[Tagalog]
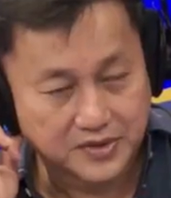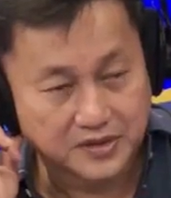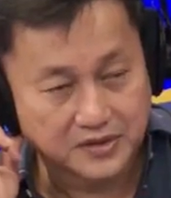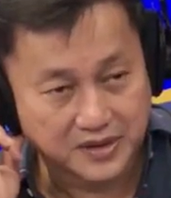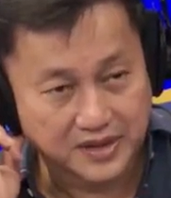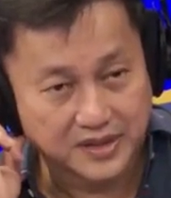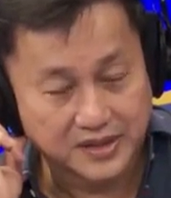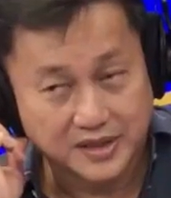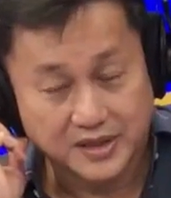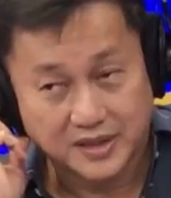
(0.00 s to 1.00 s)

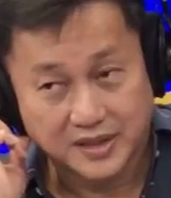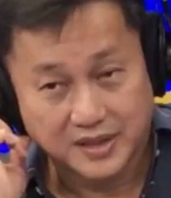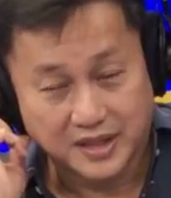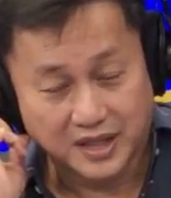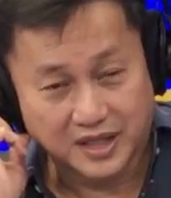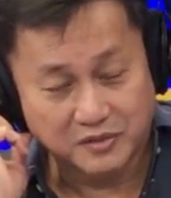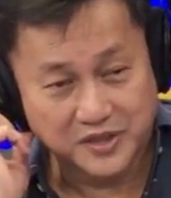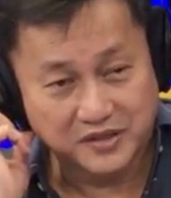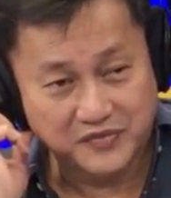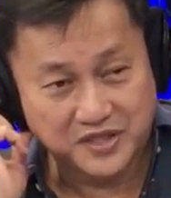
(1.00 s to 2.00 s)
Okay. How
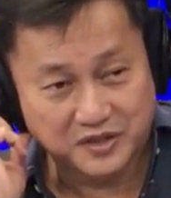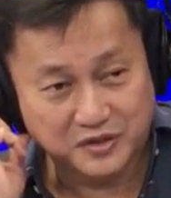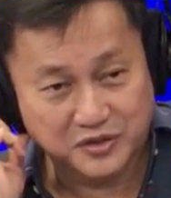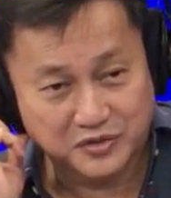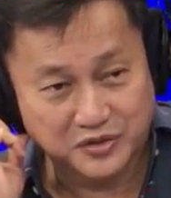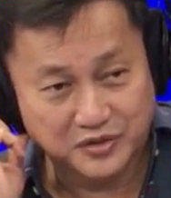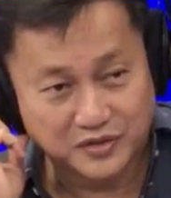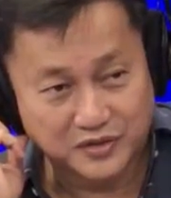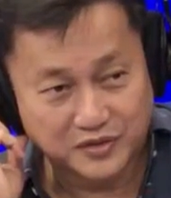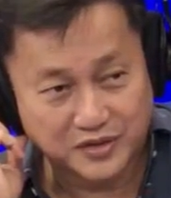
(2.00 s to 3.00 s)
many visitors do
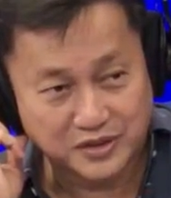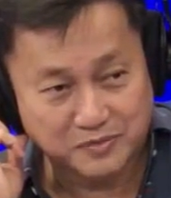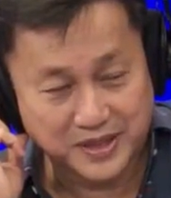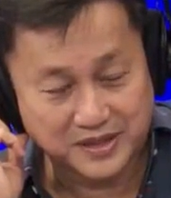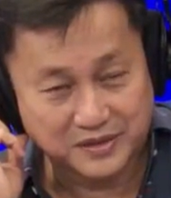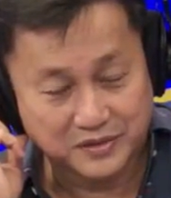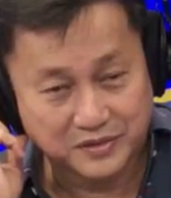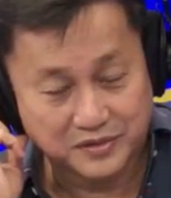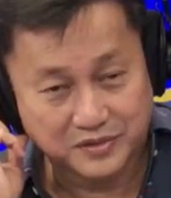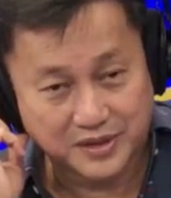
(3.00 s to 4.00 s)
you expect
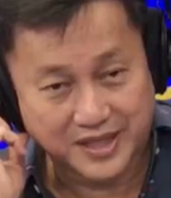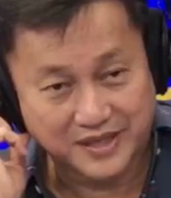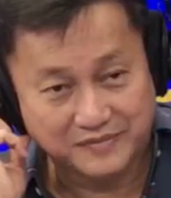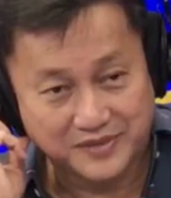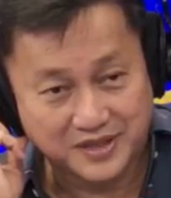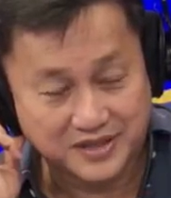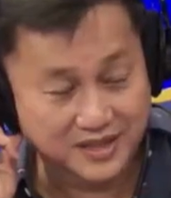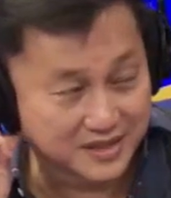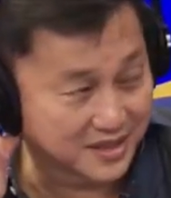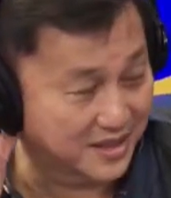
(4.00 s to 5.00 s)
to arrive this,
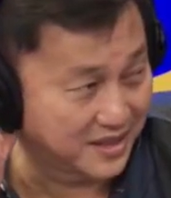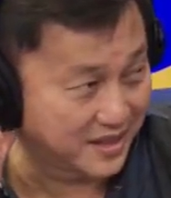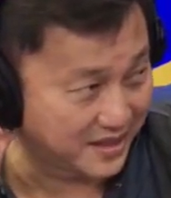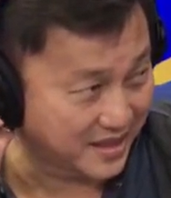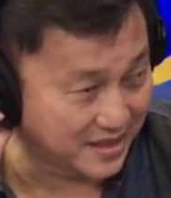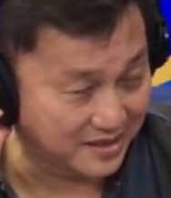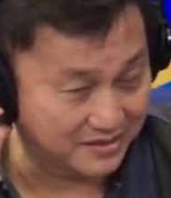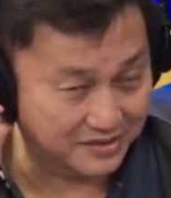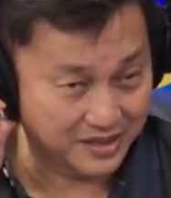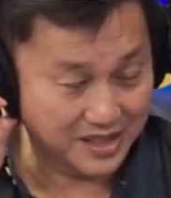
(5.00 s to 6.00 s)
uh, sa Dinagyang?
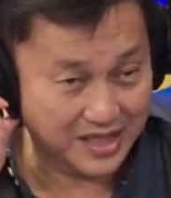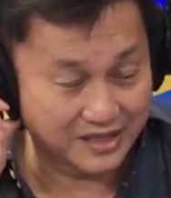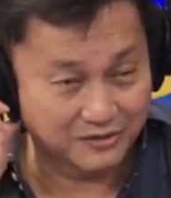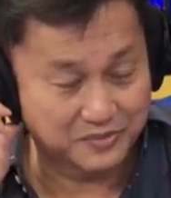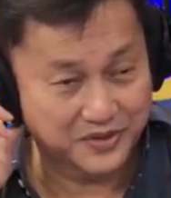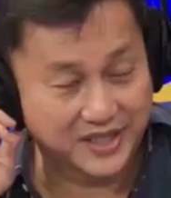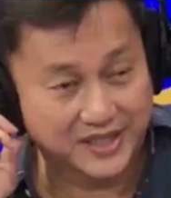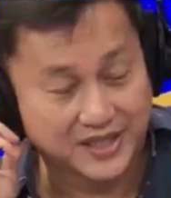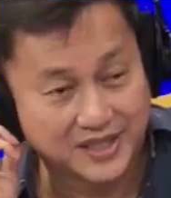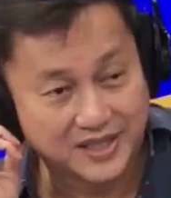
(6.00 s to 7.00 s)
Ilang araw po yan?
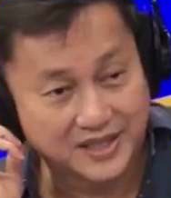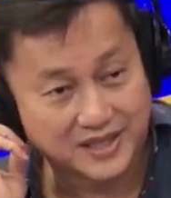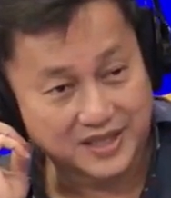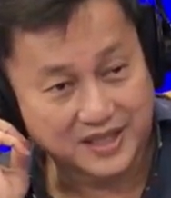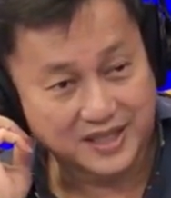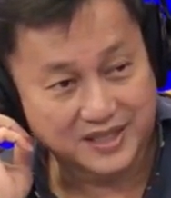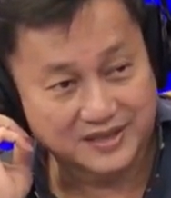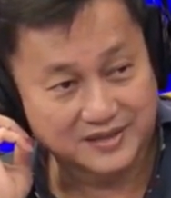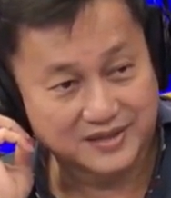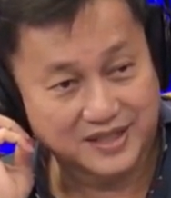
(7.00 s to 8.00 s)

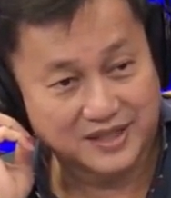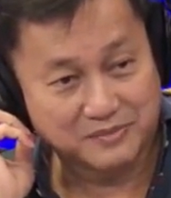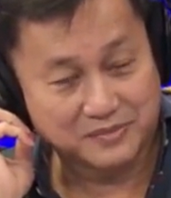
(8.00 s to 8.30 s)
Ilang, ilang?